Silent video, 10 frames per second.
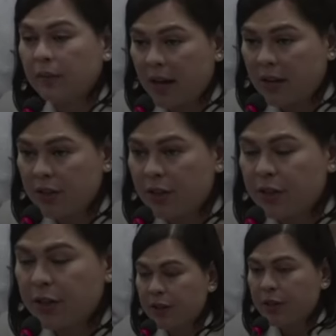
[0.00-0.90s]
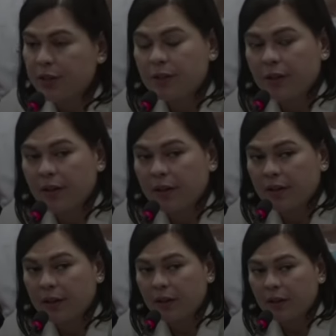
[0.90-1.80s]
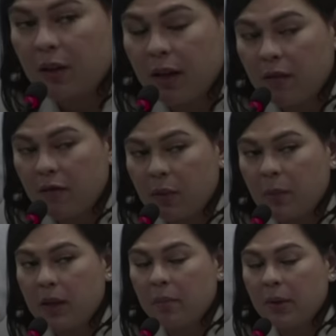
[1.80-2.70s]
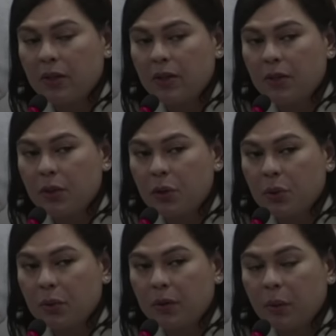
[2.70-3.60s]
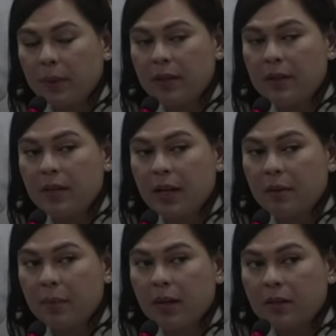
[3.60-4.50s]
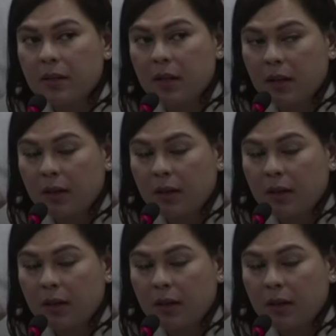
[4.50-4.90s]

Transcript: the answers are the AVP presentation, the opening statement,